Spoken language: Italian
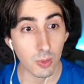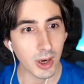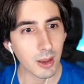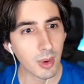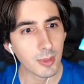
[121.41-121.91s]
Qua
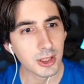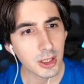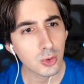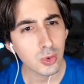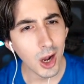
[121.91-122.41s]
ne abbiamo
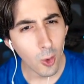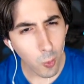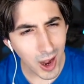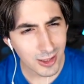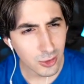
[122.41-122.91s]
addirittura
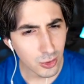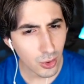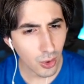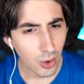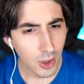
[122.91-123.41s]

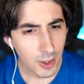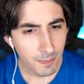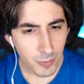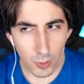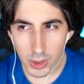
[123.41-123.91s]
quattro.
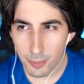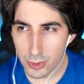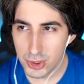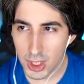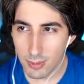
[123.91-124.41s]
quindi
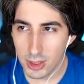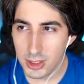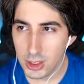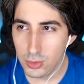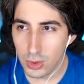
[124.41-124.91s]
possiamo
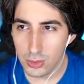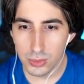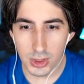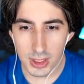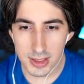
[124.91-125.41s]
addirittura ad
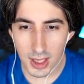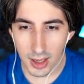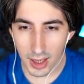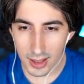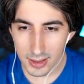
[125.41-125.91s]

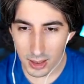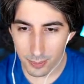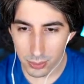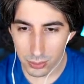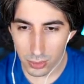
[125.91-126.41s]
utilizzare anche
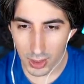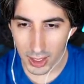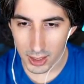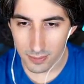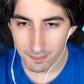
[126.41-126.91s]
appunto
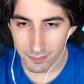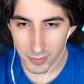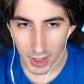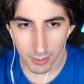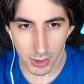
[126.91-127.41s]
lei,
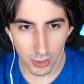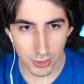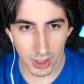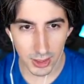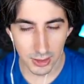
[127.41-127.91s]
Rabid
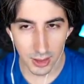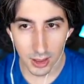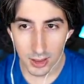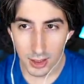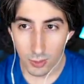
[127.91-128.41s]
Rosalinda.
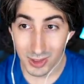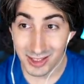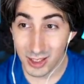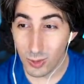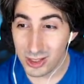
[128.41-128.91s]

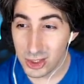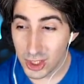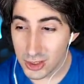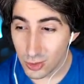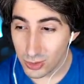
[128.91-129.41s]
Guardate quanti ce
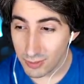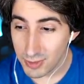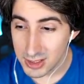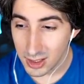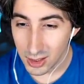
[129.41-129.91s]
ne sono di
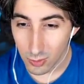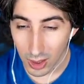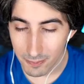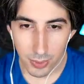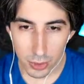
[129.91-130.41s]
avversari
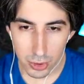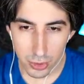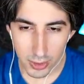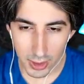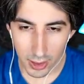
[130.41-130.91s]
qua.
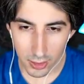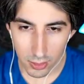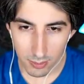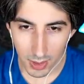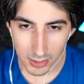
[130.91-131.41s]
Posso andare a
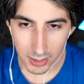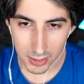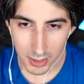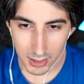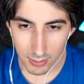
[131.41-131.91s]
combattere
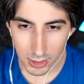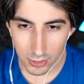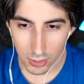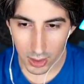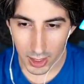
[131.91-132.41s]
direttamente
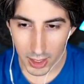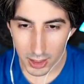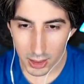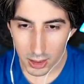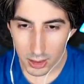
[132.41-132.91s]
con
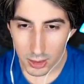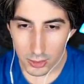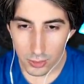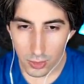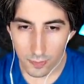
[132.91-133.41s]
lei
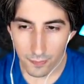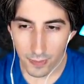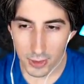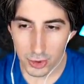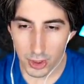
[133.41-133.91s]
non
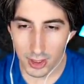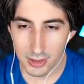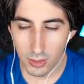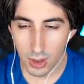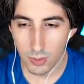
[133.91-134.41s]
faccio in
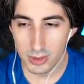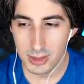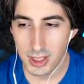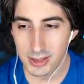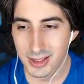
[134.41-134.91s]
realtà una
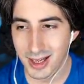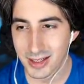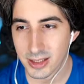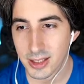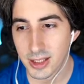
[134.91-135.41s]
quantità di
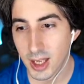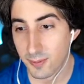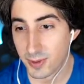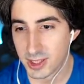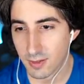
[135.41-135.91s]
danni
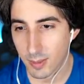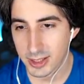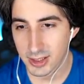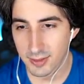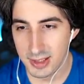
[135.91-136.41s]

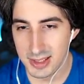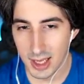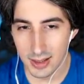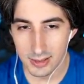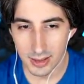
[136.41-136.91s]
effettivamente
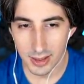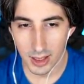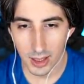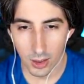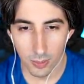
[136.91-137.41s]
devastante, il
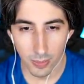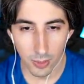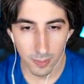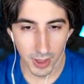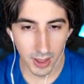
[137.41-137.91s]
che è un po'
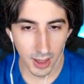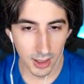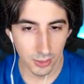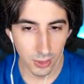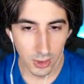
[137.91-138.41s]
un
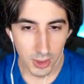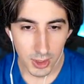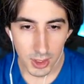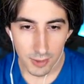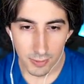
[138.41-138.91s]
peccato.
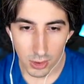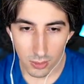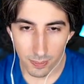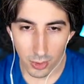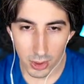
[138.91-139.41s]
Vediamo
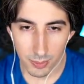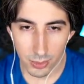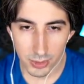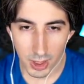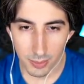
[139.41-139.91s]
un po' chi
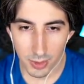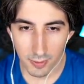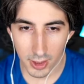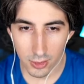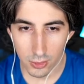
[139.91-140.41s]
potrei
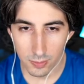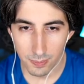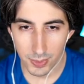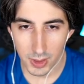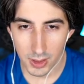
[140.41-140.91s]
provare a
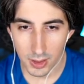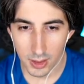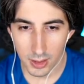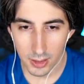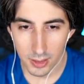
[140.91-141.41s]

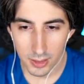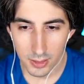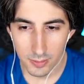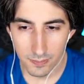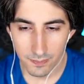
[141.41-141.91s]
colpire.
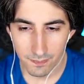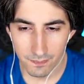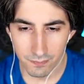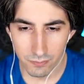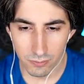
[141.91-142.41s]

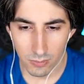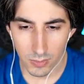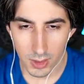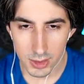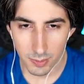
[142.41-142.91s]

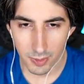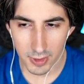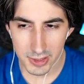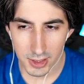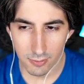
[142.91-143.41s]
Hmm, se
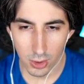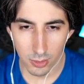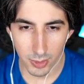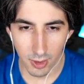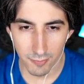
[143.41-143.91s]
provassi...
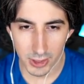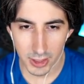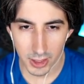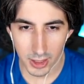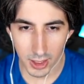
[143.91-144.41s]
Voglio provare a
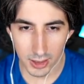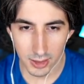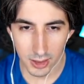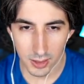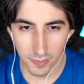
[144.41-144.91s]
vedere che
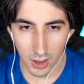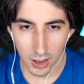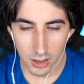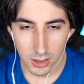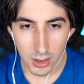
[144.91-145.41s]
attacchi fa.
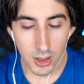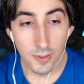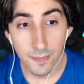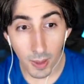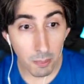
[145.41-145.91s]

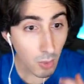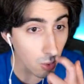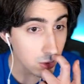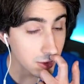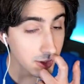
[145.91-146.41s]
Fa
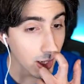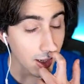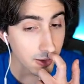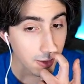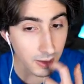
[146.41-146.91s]
molti
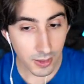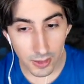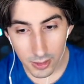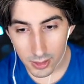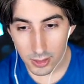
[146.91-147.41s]
danni.